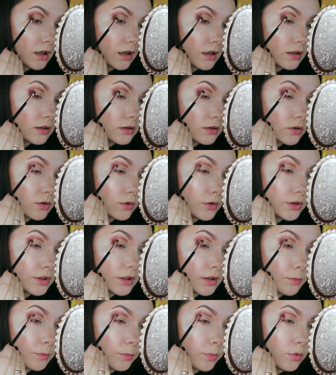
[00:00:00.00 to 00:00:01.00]
э, но
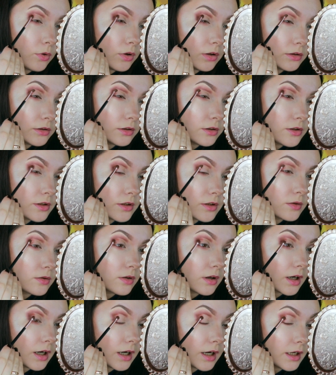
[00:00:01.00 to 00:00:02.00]
не
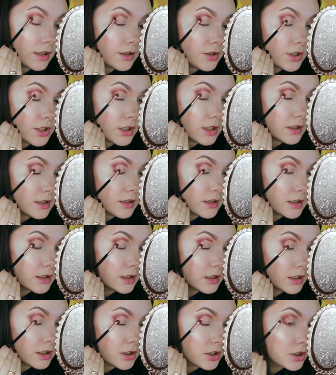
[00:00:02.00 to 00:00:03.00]
полностью, а
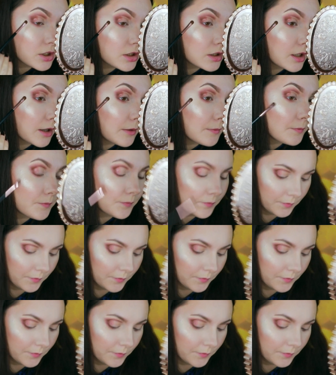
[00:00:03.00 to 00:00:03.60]
частично.